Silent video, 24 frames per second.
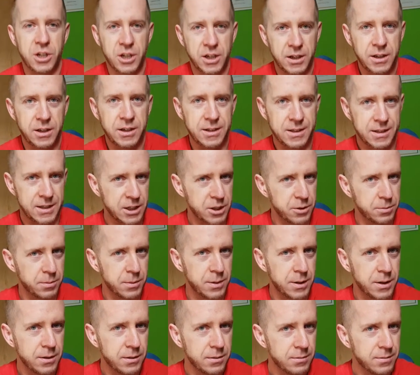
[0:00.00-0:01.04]
że
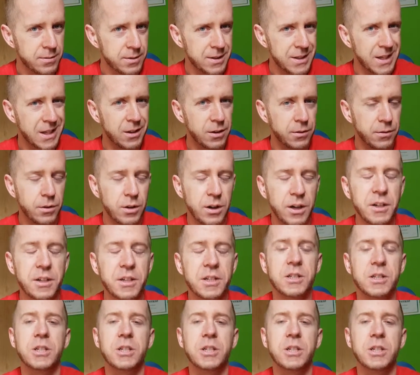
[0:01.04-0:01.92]
jesteśmy zadowoleni